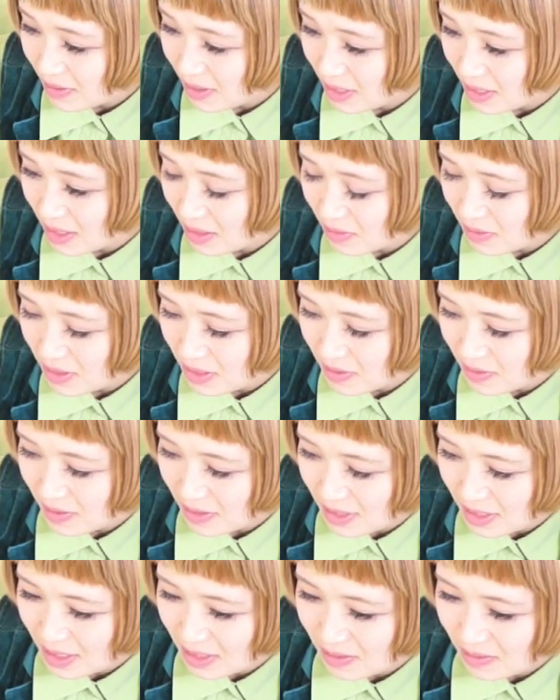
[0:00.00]
とかやってほしいの
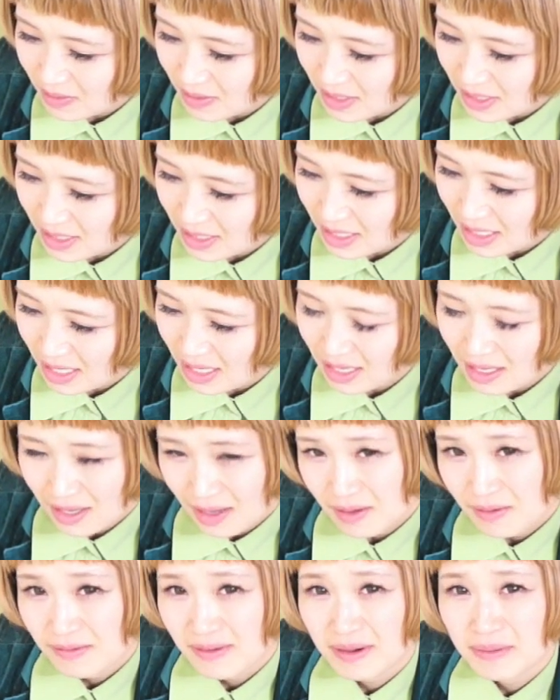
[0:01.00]
ですがどうですか
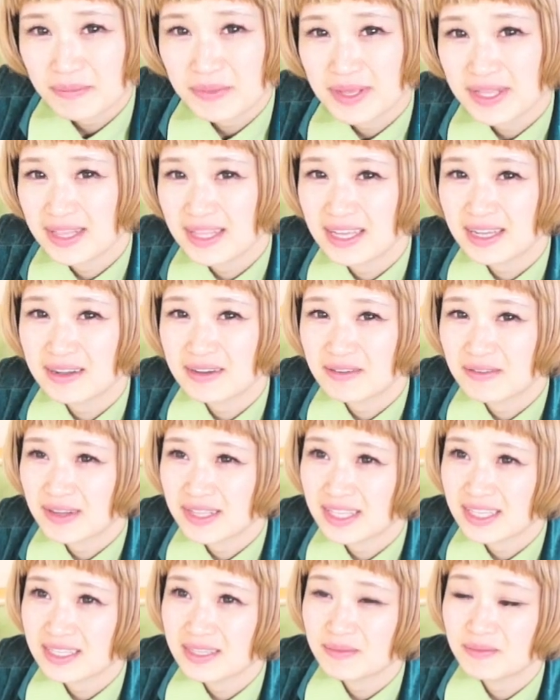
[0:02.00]
ファンミーティング
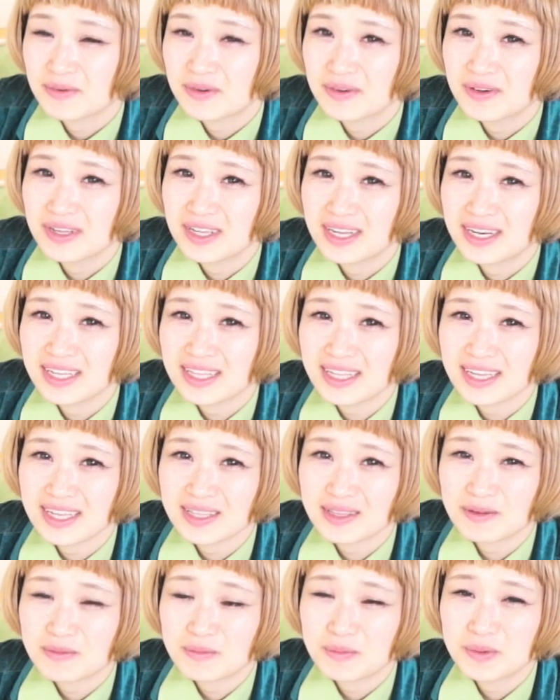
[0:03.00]
私もやりた
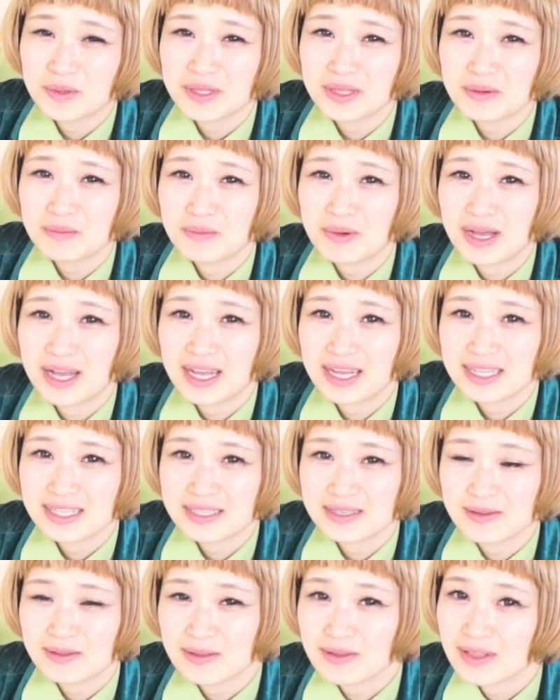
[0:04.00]
いと思ってま
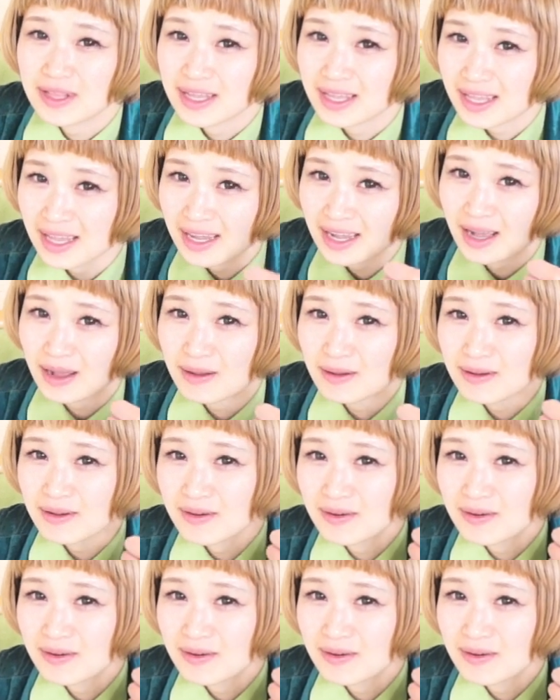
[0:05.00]
すちょっとね計画